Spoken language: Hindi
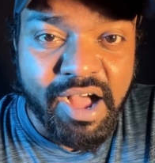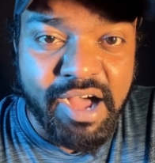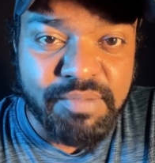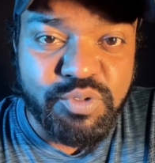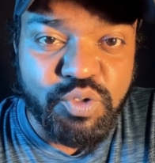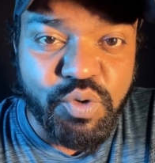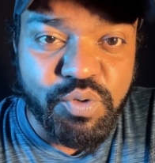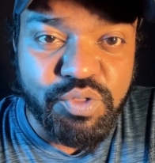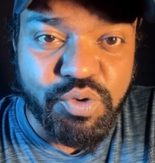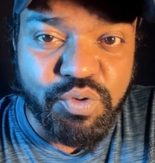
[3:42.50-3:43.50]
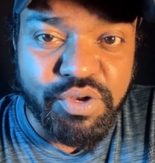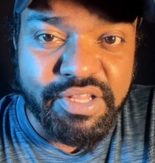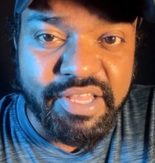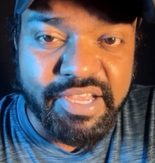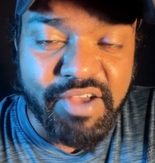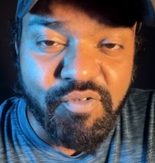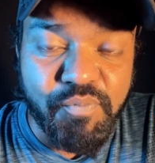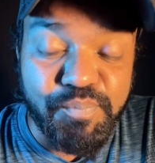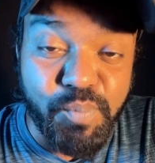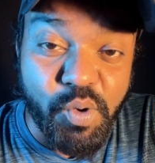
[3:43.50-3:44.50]
अब जो उन दोनों ने देखा वो
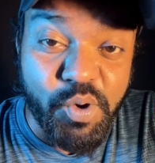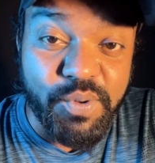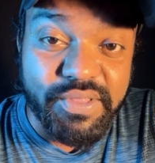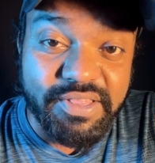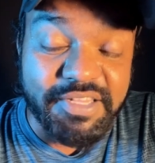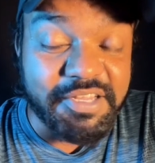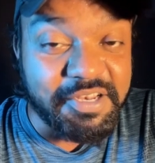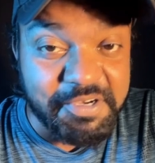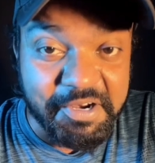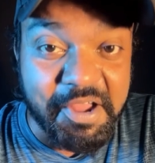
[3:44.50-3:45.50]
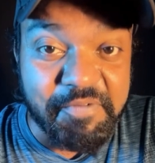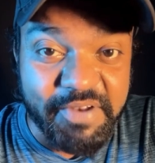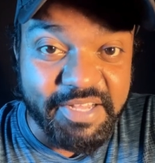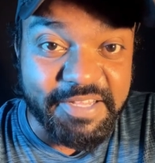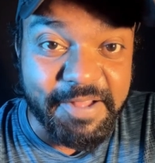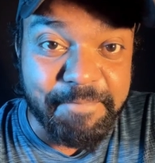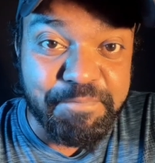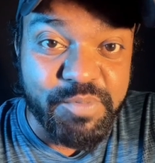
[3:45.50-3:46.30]
बहुत डरावना था